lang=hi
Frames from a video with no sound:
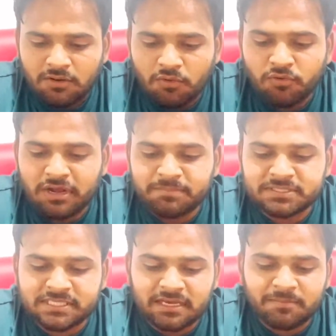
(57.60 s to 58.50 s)
और आप
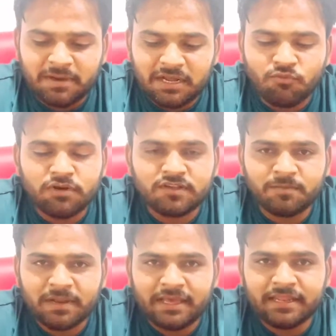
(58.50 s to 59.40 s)
इससे अगर 12 वोल्ट की
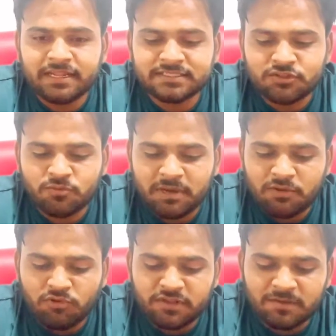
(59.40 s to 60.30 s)
सप्लाई लेना चाहते हो
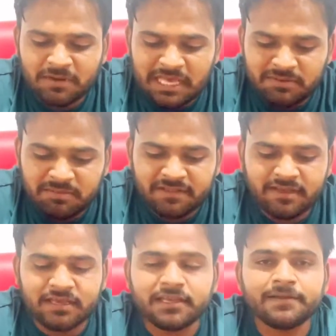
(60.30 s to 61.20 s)
12 वोल्ट की सप्लाई भी मिल
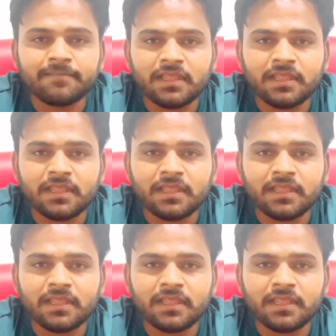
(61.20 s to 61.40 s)
जाएगी